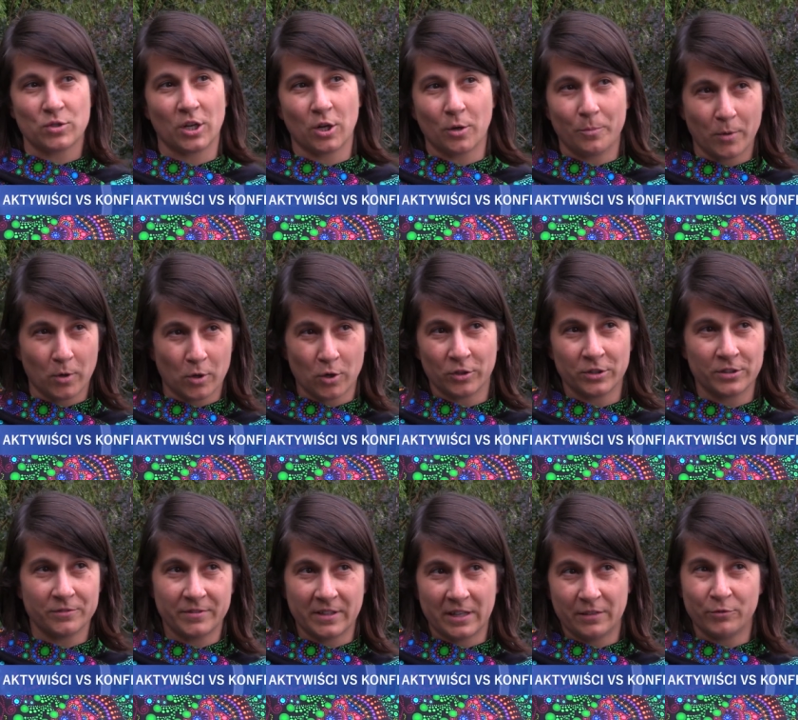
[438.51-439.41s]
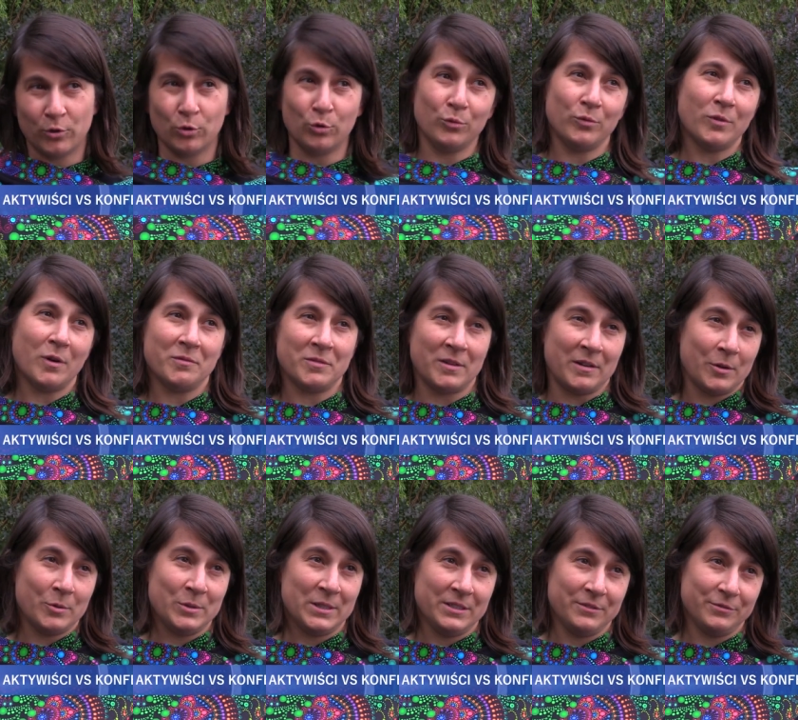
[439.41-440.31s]
że jego poglądy
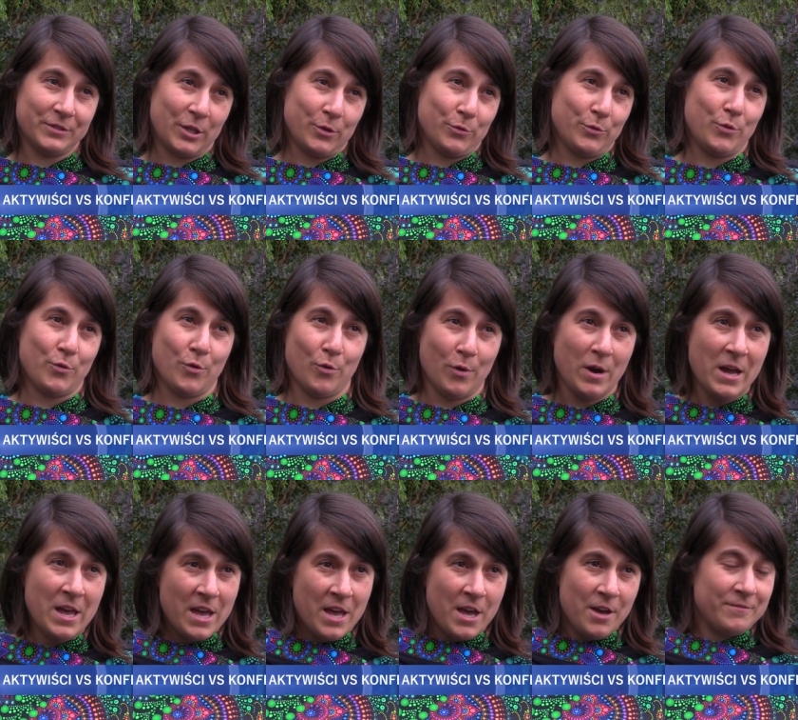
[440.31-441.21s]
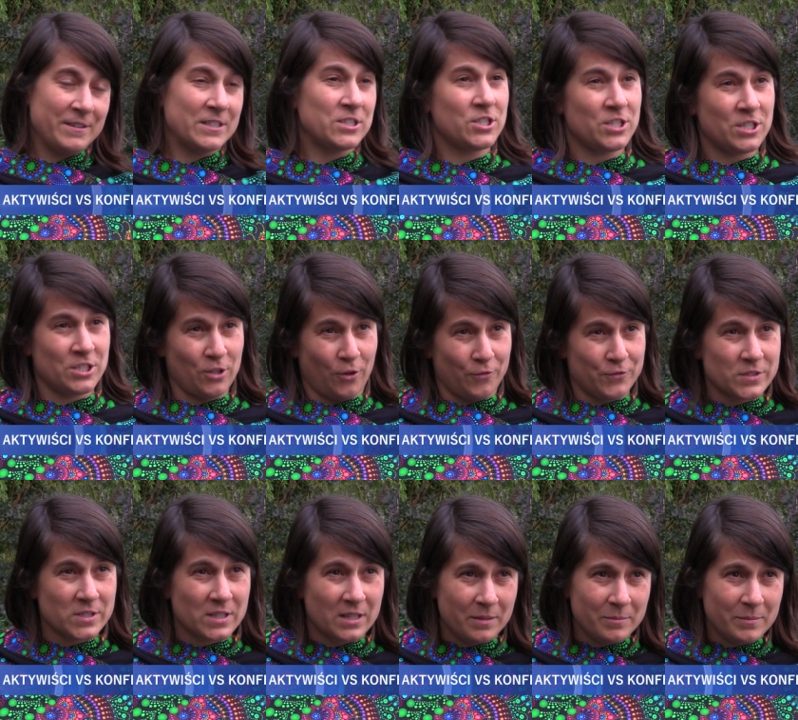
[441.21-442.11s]
wyewoluowały e, w kierunku
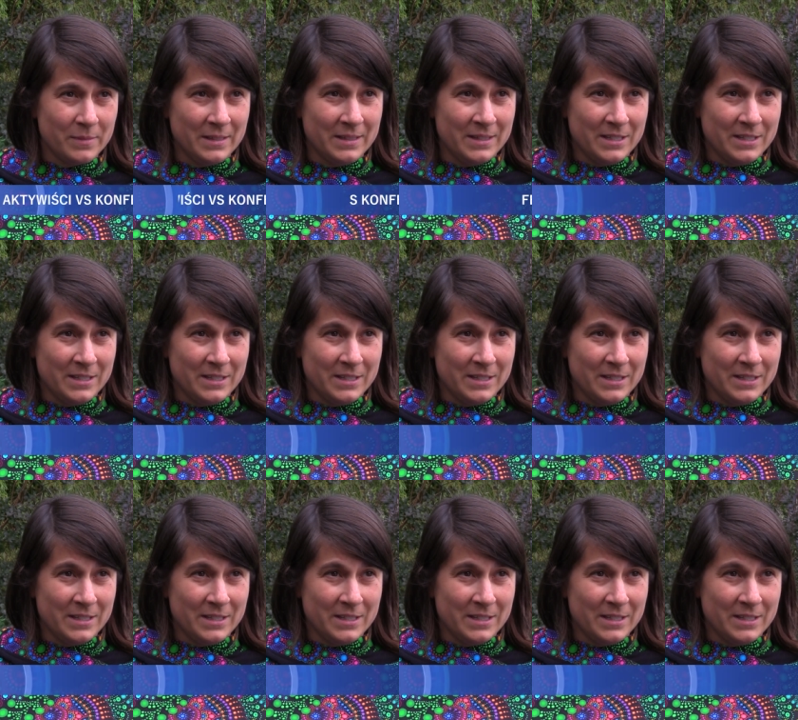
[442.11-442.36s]
faszystowskim,